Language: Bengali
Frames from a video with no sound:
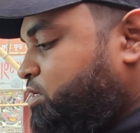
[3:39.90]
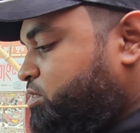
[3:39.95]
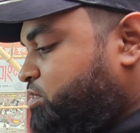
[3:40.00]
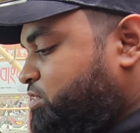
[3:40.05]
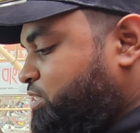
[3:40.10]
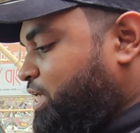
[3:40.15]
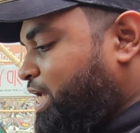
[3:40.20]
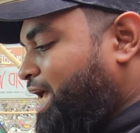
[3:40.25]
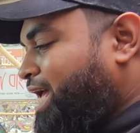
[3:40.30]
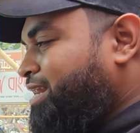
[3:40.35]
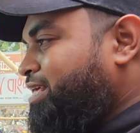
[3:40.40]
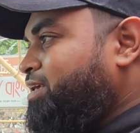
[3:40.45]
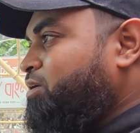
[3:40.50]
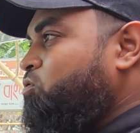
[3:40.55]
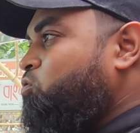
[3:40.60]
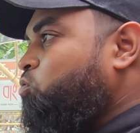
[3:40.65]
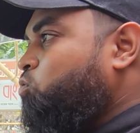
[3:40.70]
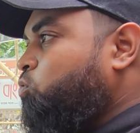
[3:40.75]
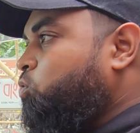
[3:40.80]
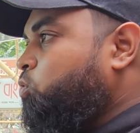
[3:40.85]
স্টিয়ারিং
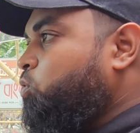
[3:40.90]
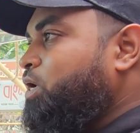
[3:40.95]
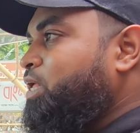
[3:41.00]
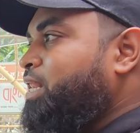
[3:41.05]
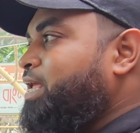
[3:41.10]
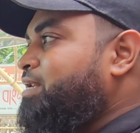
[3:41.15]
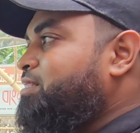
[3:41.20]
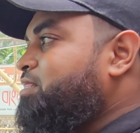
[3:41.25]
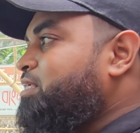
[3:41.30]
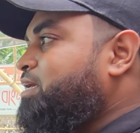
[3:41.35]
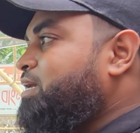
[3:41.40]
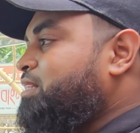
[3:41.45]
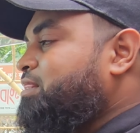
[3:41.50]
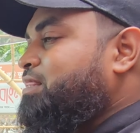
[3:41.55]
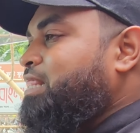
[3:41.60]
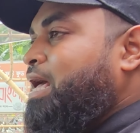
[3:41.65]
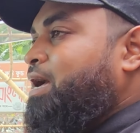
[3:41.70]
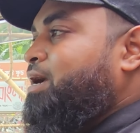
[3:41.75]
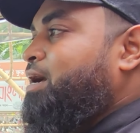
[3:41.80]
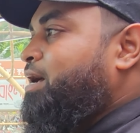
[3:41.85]
হুইলের দিকে
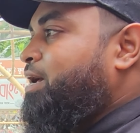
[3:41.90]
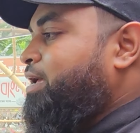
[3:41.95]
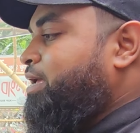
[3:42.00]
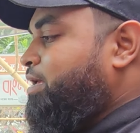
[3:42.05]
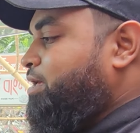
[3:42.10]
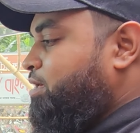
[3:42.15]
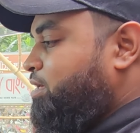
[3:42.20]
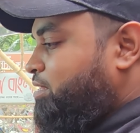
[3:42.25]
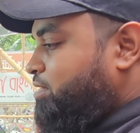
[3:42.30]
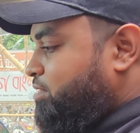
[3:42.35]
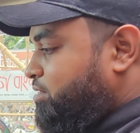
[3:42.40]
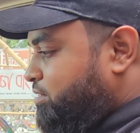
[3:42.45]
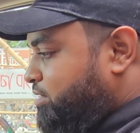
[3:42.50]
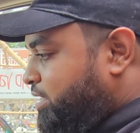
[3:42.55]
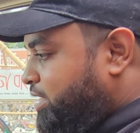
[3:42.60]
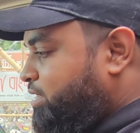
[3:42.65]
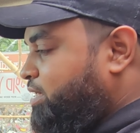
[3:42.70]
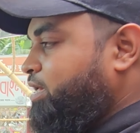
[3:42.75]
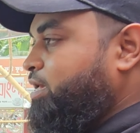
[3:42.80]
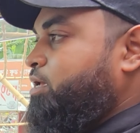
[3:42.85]
তাকায়
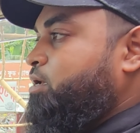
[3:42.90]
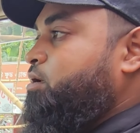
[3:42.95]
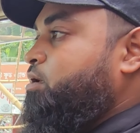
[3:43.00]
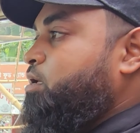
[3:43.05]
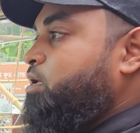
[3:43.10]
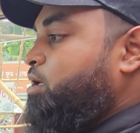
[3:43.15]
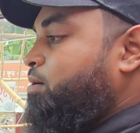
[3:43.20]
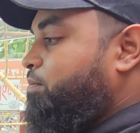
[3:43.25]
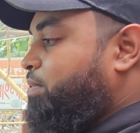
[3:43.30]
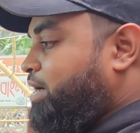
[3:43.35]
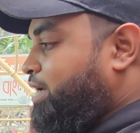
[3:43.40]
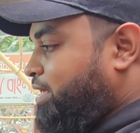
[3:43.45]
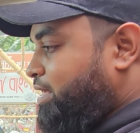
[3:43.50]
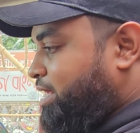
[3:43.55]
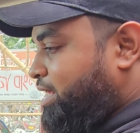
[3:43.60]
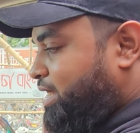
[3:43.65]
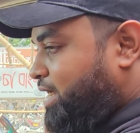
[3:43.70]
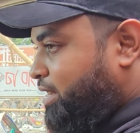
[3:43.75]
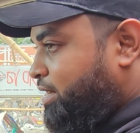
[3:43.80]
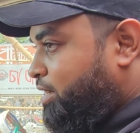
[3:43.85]
থেকে বা
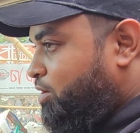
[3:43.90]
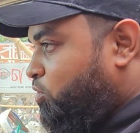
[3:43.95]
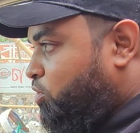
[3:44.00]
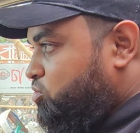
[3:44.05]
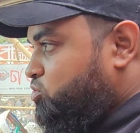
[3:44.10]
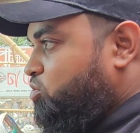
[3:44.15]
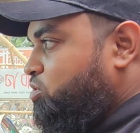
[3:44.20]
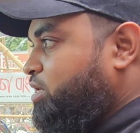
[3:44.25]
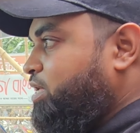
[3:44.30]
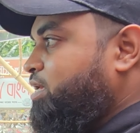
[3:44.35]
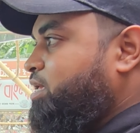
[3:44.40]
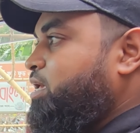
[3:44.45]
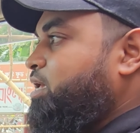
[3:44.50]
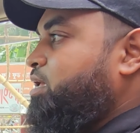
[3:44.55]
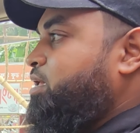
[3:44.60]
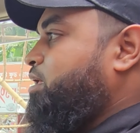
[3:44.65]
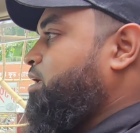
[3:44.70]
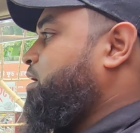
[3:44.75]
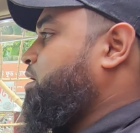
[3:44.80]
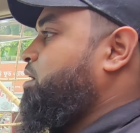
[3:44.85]
এখানে নজর রেখে
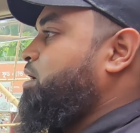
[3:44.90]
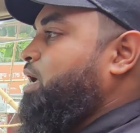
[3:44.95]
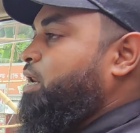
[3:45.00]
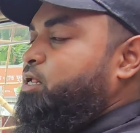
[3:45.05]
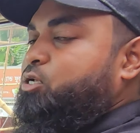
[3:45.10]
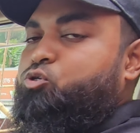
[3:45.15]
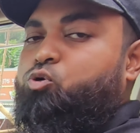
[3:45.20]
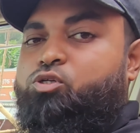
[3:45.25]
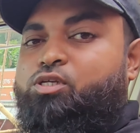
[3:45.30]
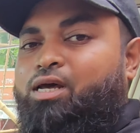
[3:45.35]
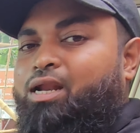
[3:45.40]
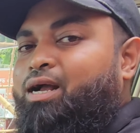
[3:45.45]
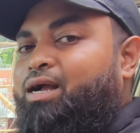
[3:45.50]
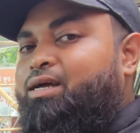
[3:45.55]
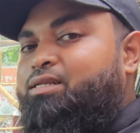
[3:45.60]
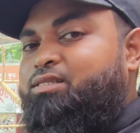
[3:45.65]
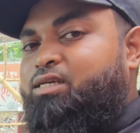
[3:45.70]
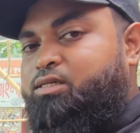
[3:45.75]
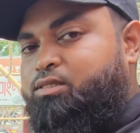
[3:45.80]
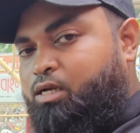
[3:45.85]
গাড়ি সোজা
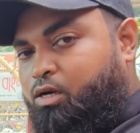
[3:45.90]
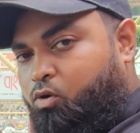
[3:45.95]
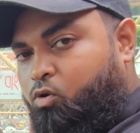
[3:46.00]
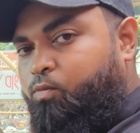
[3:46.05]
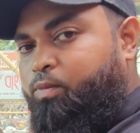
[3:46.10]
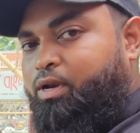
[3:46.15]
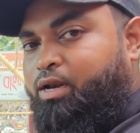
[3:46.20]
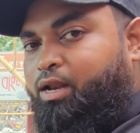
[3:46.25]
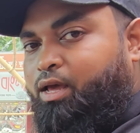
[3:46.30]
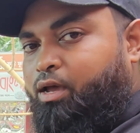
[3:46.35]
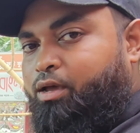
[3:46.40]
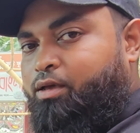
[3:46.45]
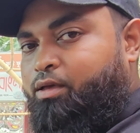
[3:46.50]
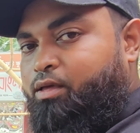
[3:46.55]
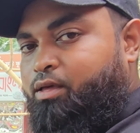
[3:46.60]
রাখার চেষ্টা করবেন না